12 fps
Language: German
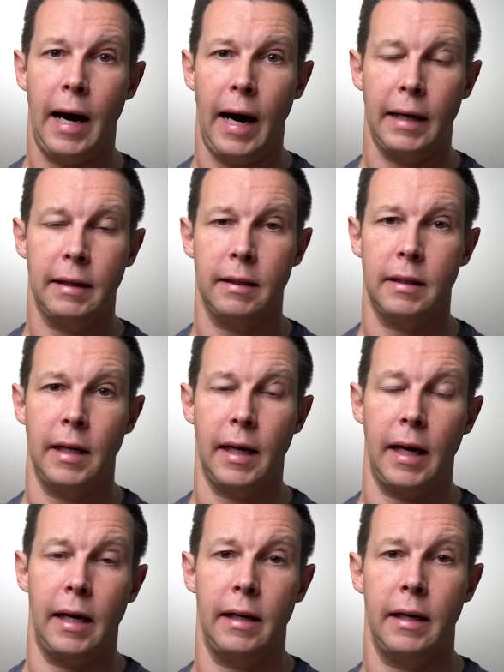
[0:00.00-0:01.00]
hat
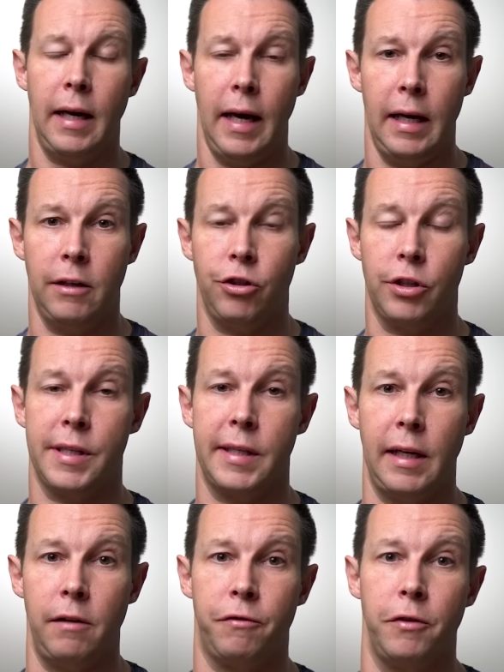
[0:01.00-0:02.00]
der Edge
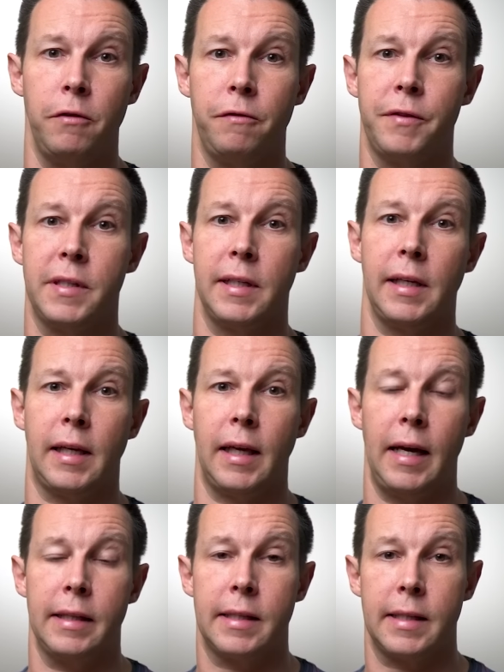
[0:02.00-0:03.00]
1050
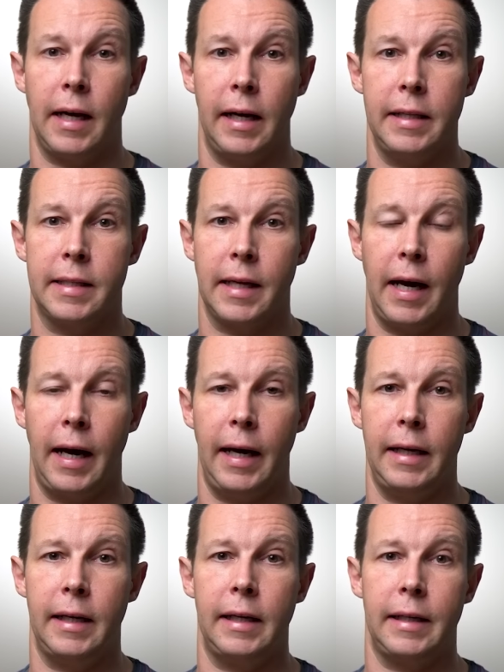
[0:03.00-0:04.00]
jetzt als
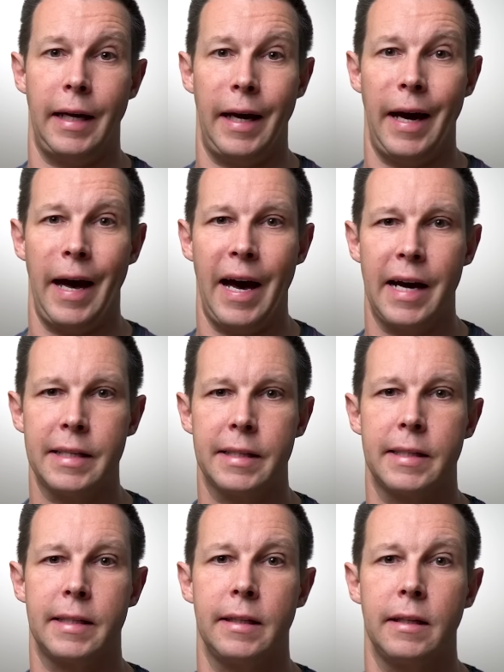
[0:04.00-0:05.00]
einer der
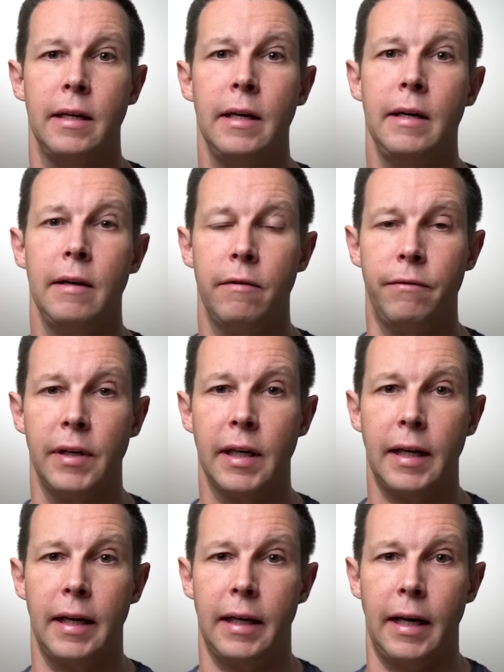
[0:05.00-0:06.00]
ersten
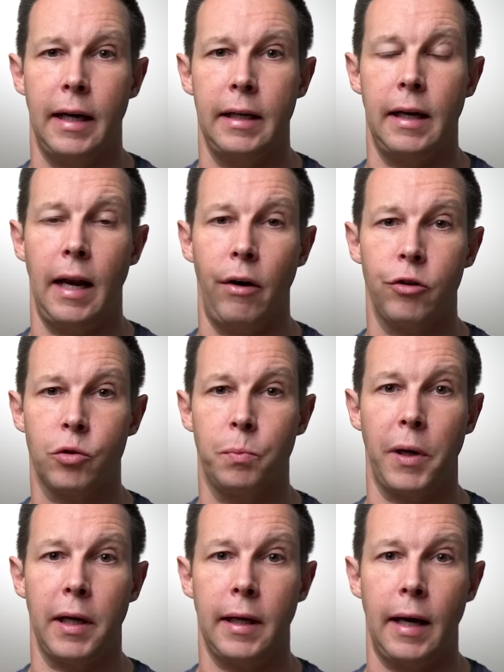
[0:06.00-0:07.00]
wirklich einen
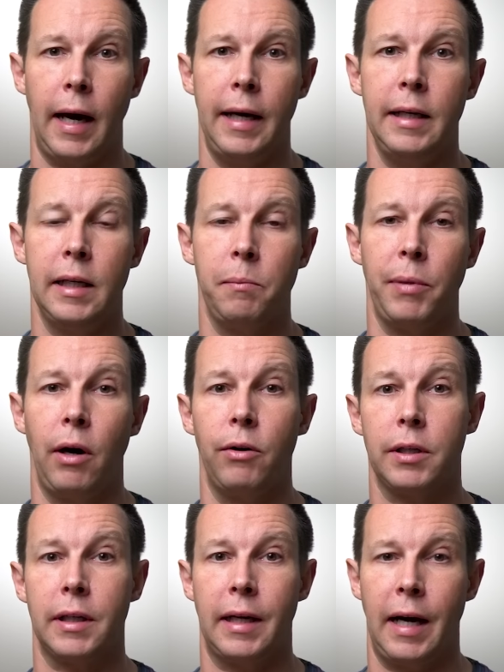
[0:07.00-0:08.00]
Lautsprecher
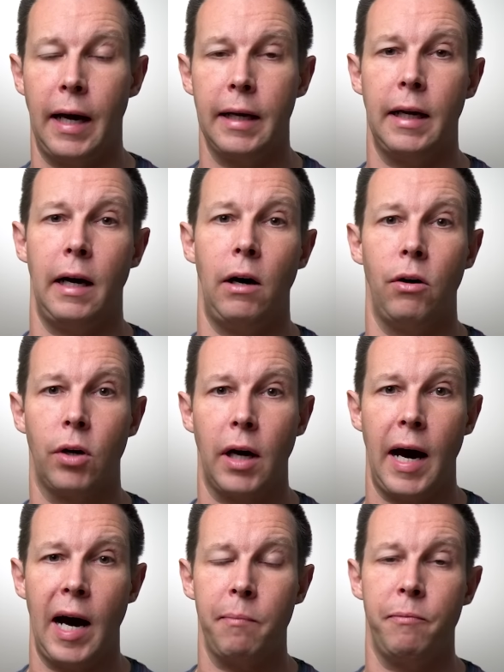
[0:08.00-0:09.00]
eingebaut, kann auch
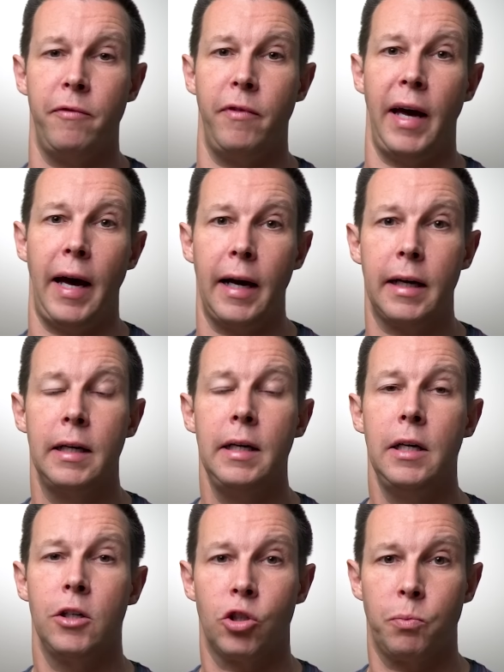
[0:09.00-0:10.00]
ab Werk
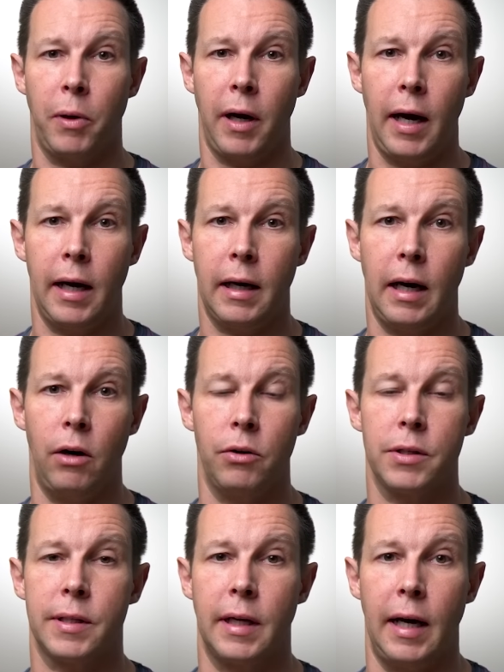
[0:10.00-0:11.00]

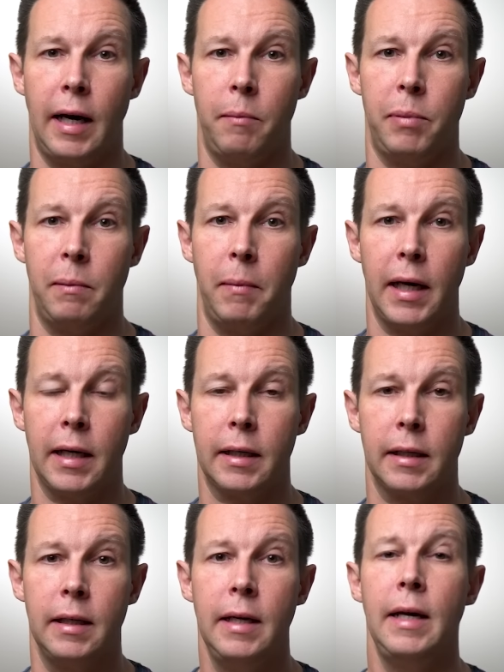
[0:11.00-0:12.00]
Sprachausgabe
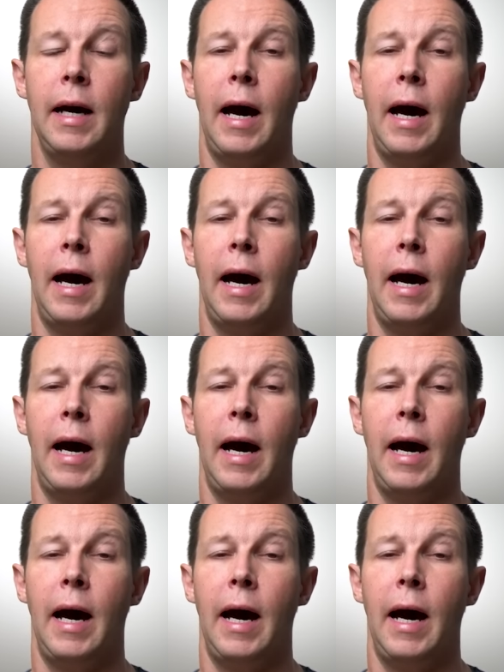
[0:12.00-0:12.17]
machen.